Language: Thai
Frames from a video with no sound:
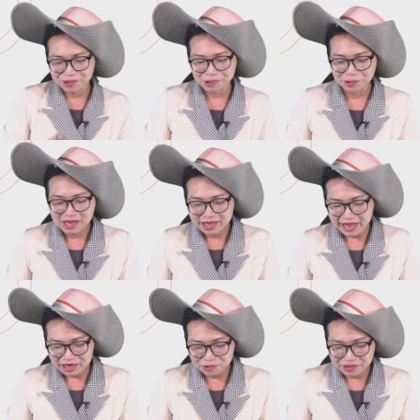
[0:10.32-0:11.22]
ดู
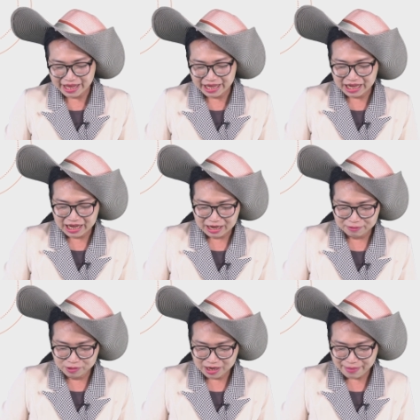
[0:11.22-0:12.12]
ยังอยู่ในเอ
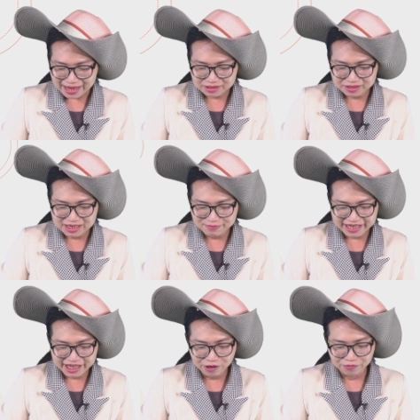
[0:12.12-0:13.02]
เรื่องแมกกาซีนเมื่อ
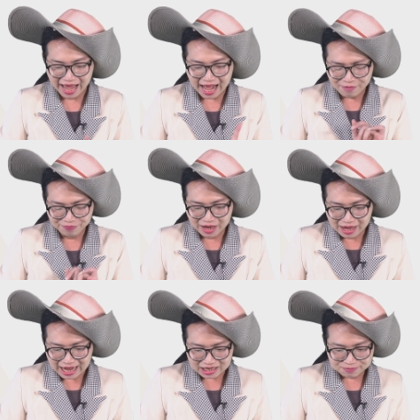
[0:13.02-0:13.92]
กี้อยู่นะ
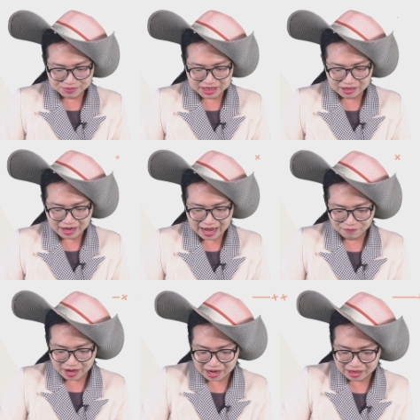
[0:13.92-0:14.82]
54เขาถาม
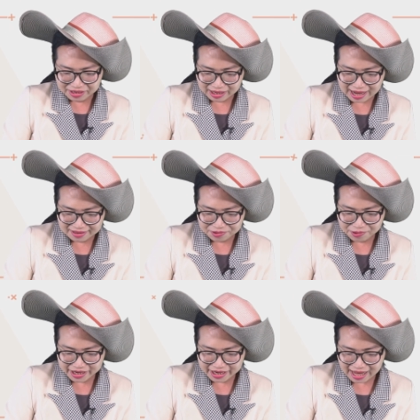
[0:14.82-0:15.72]
ว่า the
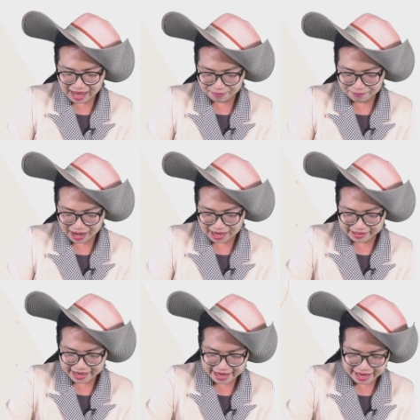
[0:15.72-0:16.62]
country ค่ะประ
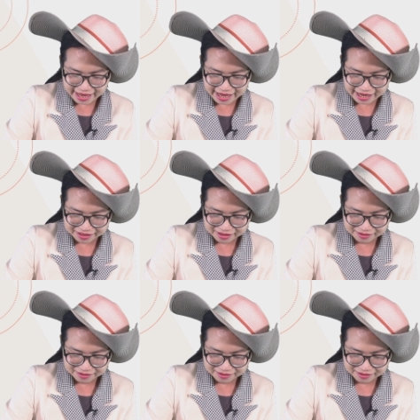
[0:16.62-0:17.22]
เทศ